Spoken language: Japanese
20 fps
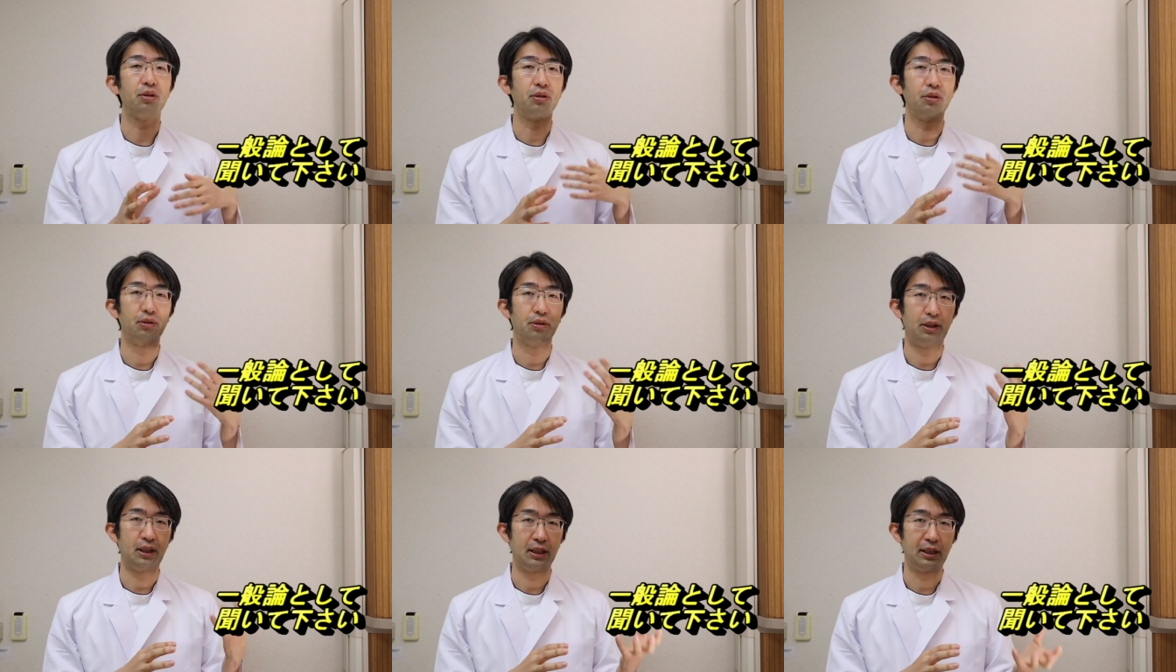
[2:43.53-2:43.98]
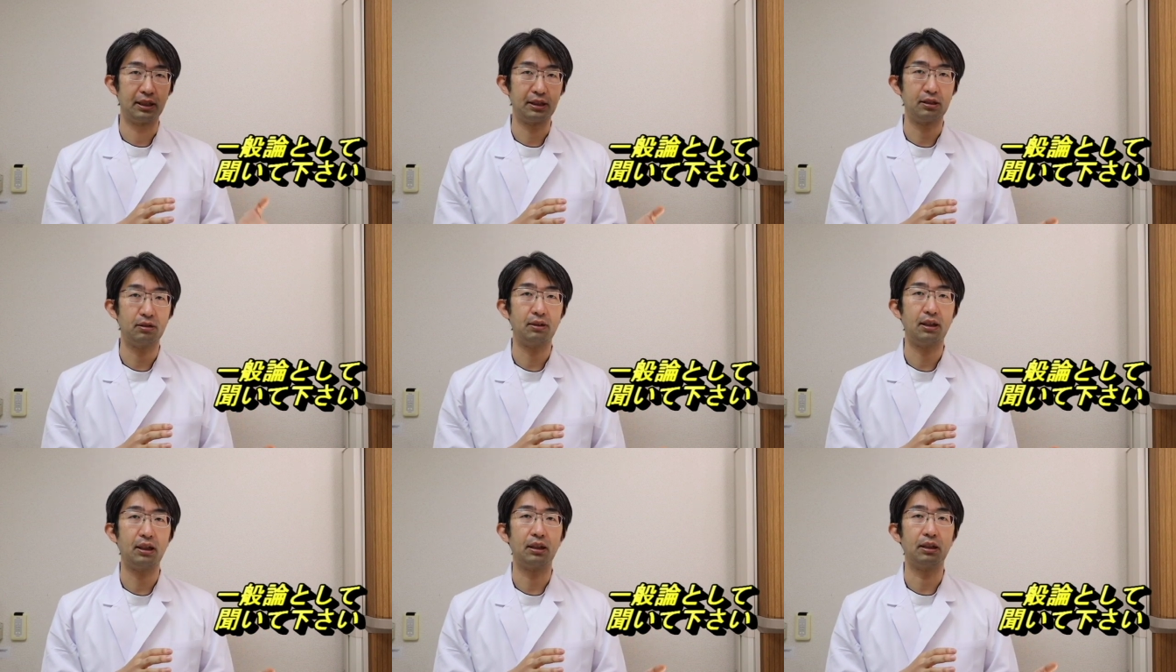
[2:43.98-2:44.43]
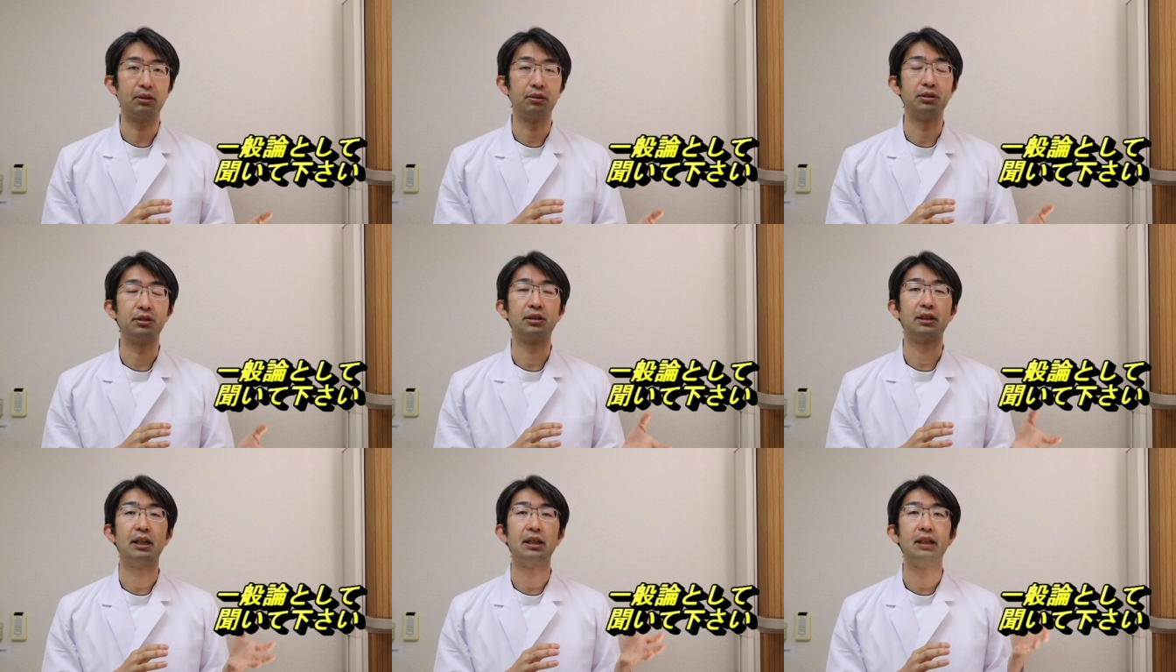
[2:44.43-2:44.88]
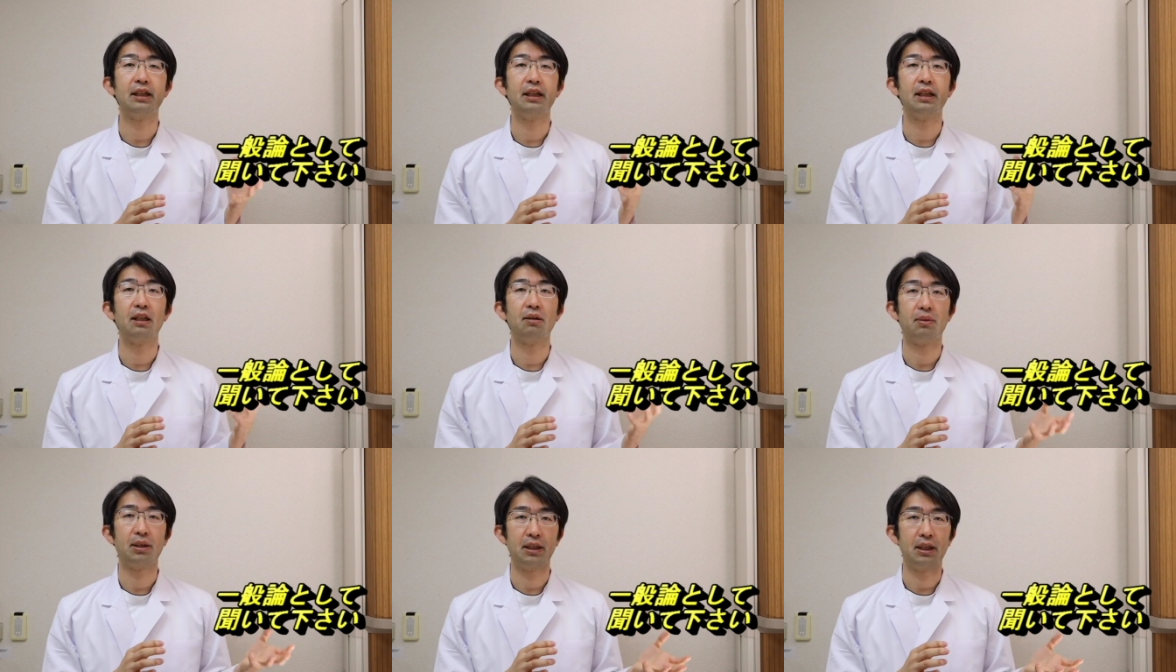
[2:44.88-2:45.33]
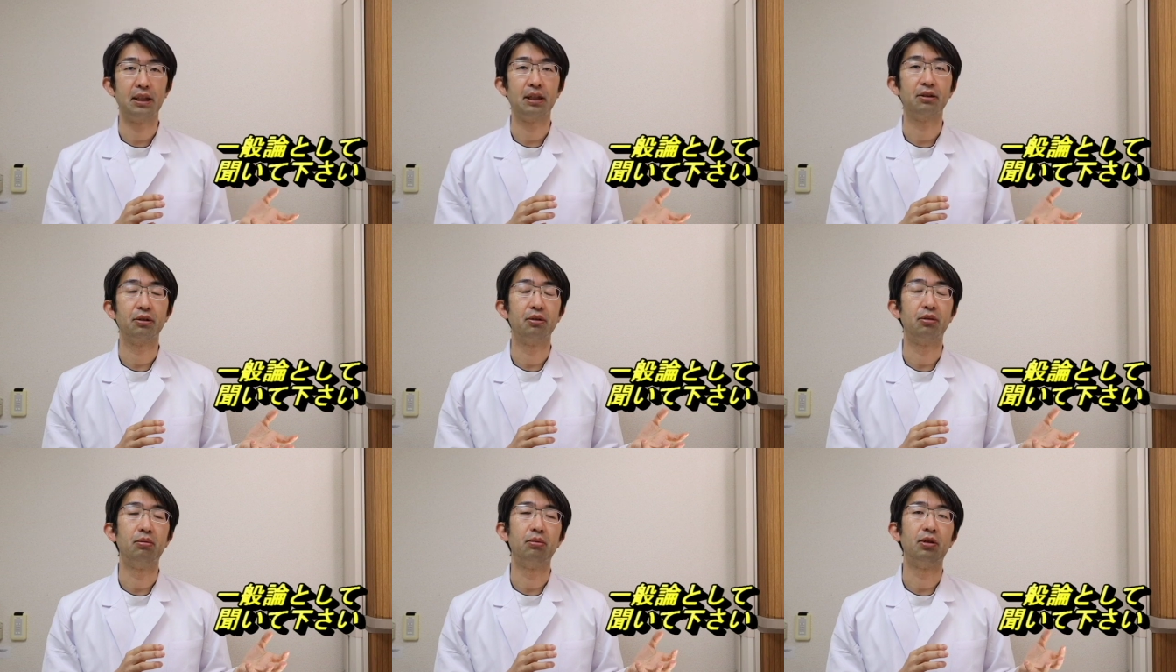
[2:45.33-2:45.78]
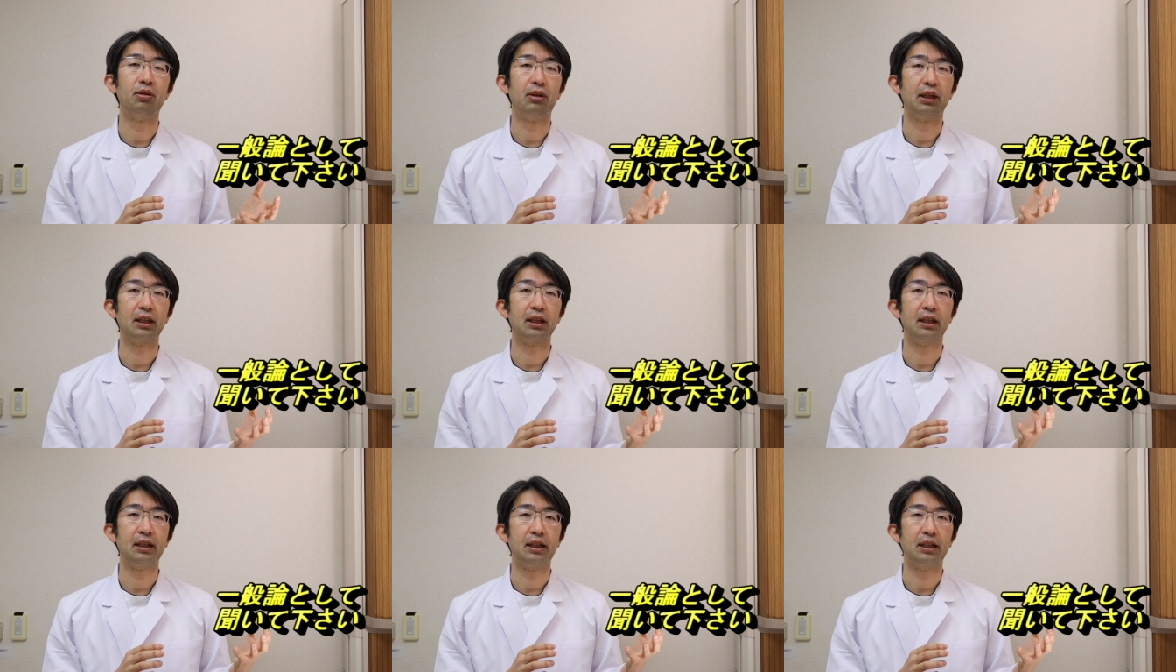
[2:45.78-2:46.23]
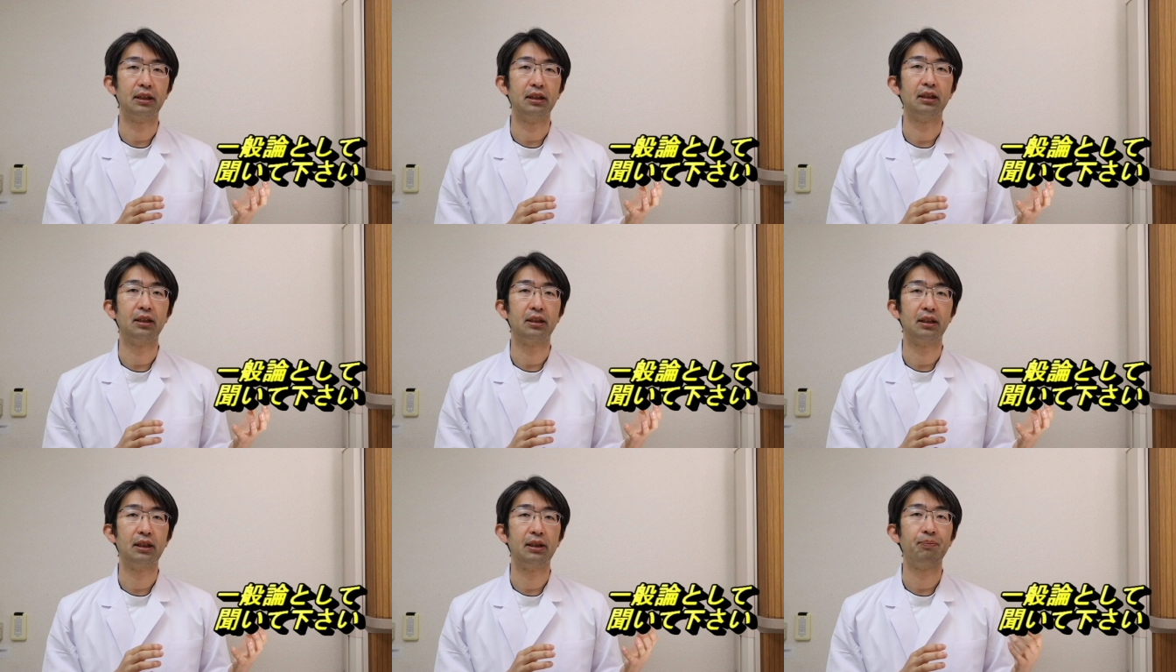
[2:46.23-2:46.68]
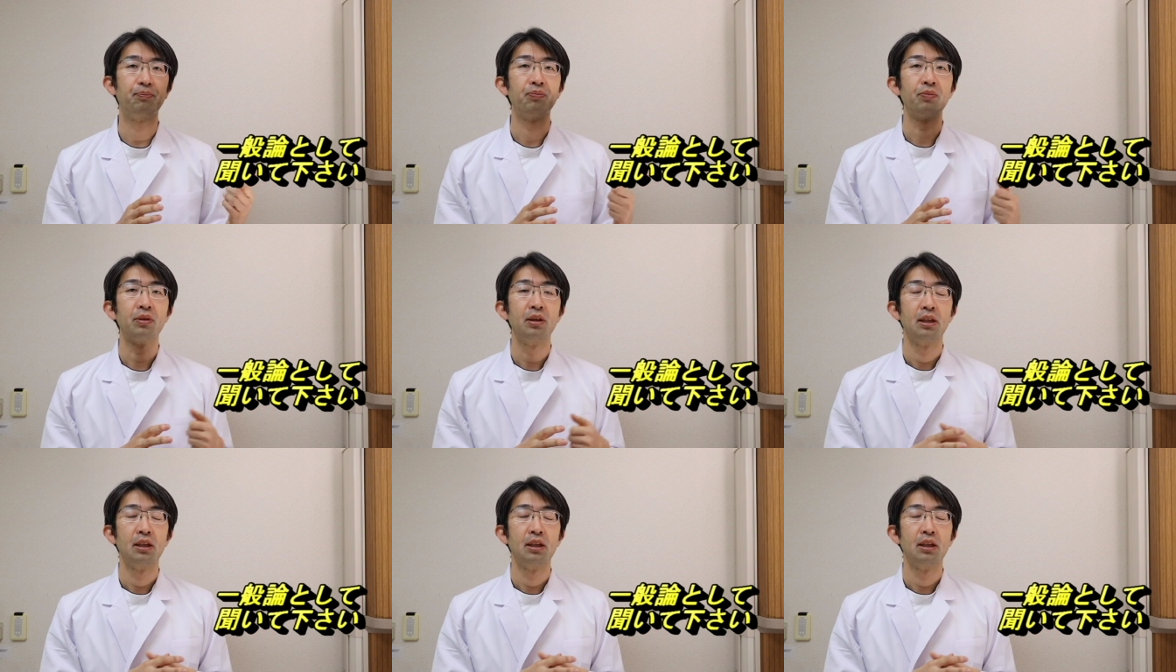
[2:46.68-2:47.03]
今日のお話はお伝えできればなと思うわけなんですね。